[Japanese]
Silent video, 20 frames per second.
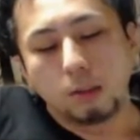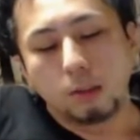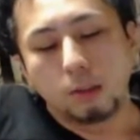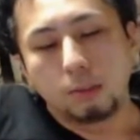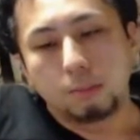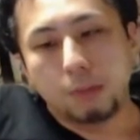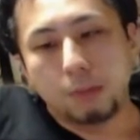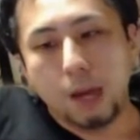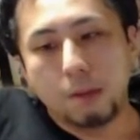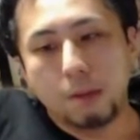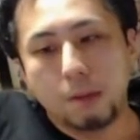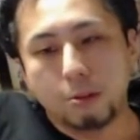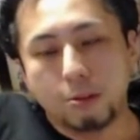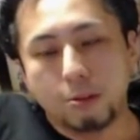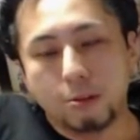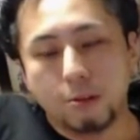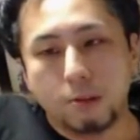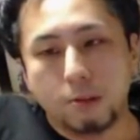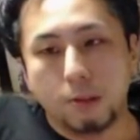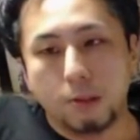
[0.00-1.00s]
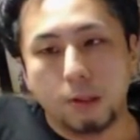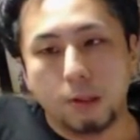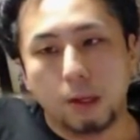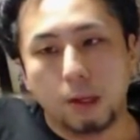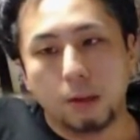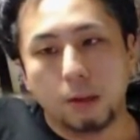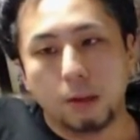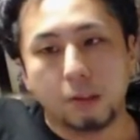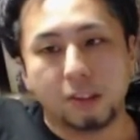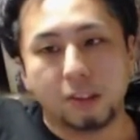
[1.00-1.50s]
バイブスって
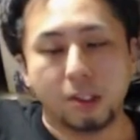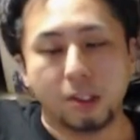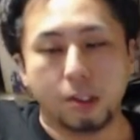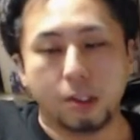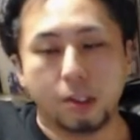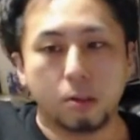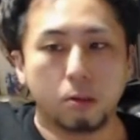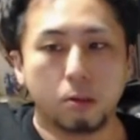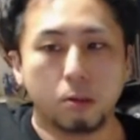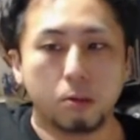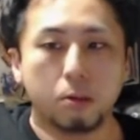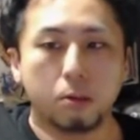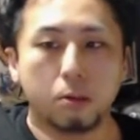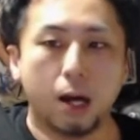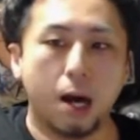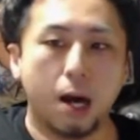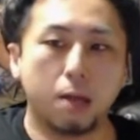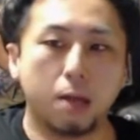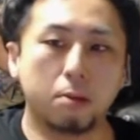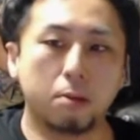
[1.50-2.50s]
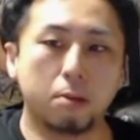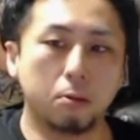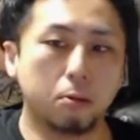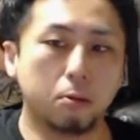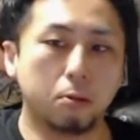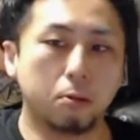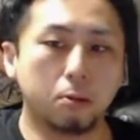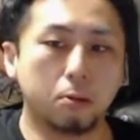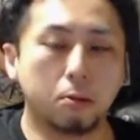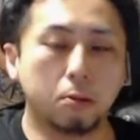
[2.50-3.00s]
振動とか波動
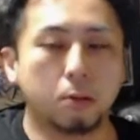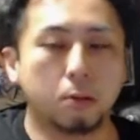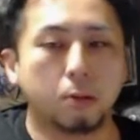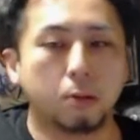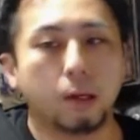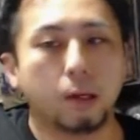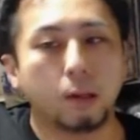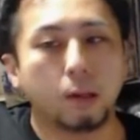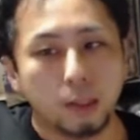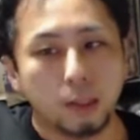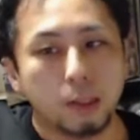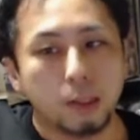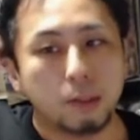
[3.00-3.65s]
のこと言うんだよね。